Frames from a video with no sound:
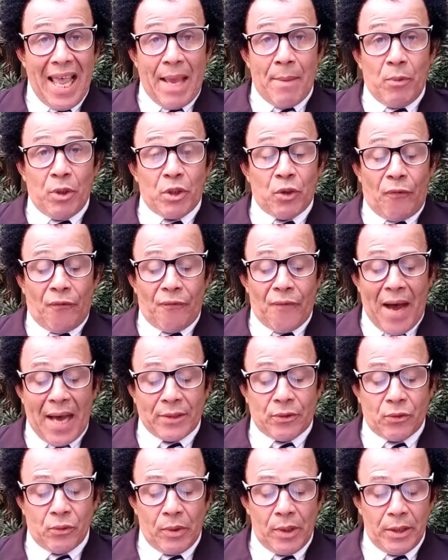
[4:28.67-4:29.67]
É muito
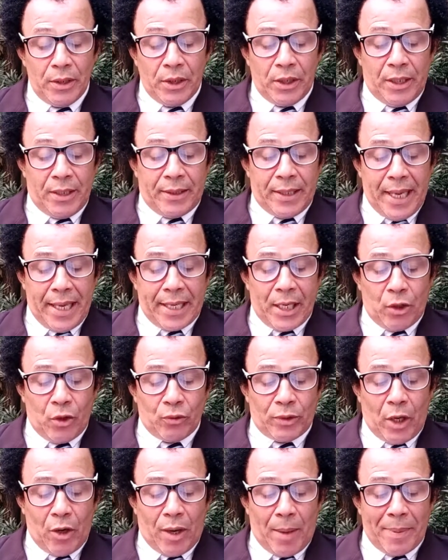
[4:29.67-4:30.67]
fácil dizer que eu
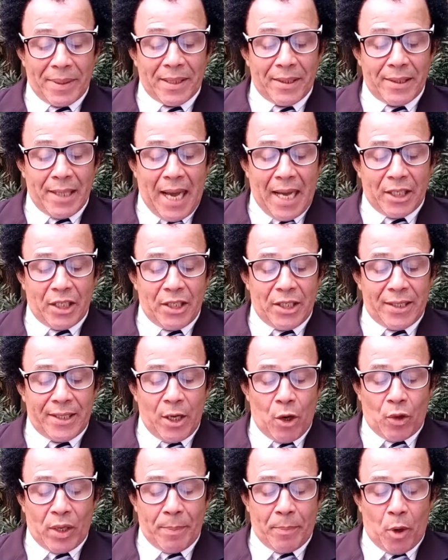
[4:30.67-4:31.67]
não tenho capacidade de
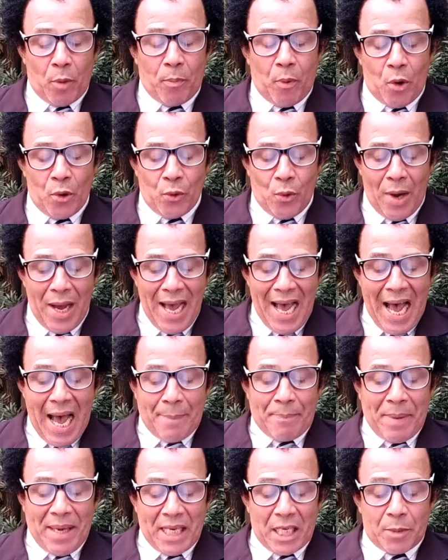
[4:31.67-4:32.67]
ser o que proponho,
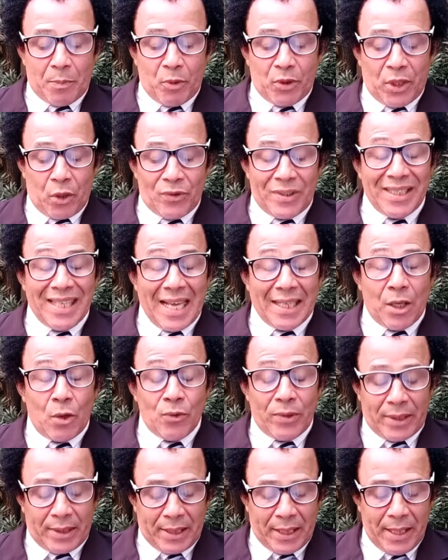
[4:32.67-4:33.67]
apenas por ser um
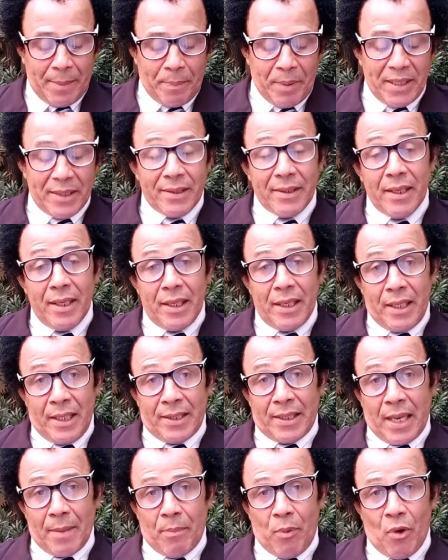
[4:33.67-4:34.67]
cidadão simples
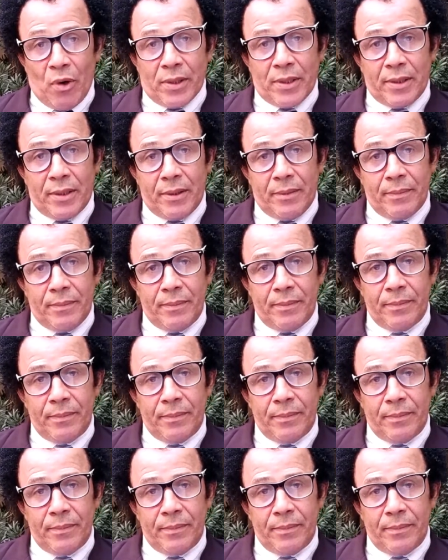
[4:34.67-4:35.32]
e sem posse.